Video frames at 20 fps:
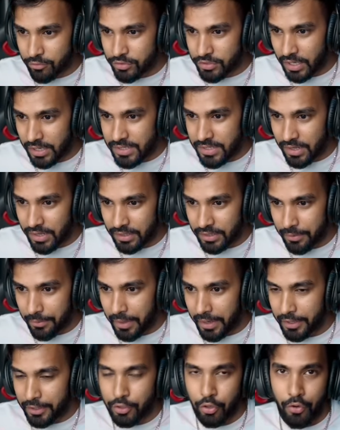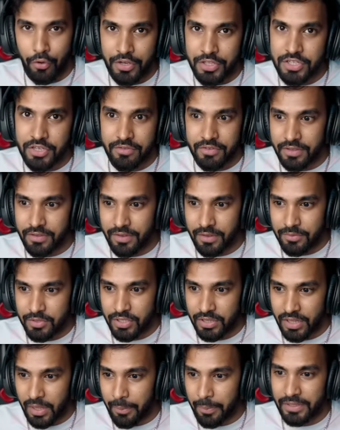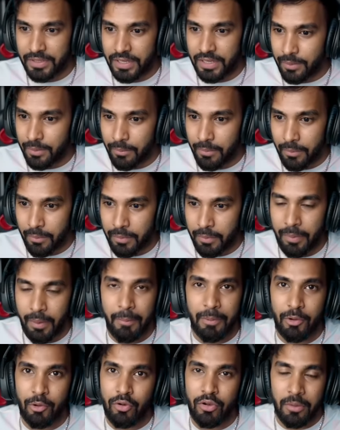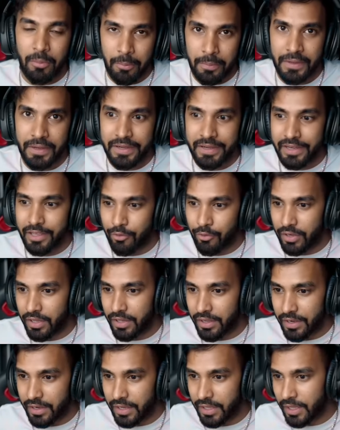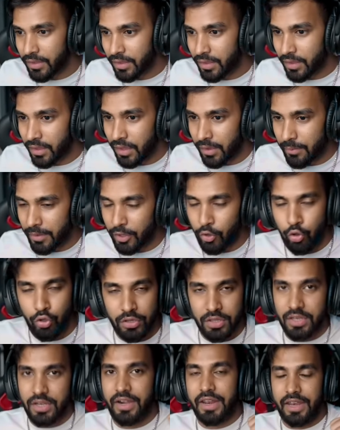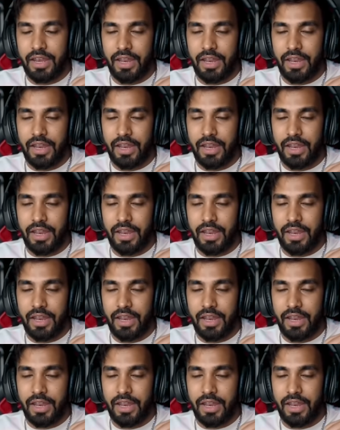चार्ज लगा दे भाई टॉर्च की वजह से हम जिंदा है पता नहीं मम्मी पापा को कंप्लेंट क्यों नहीं कर रहे हैं हमें खुद लड़ना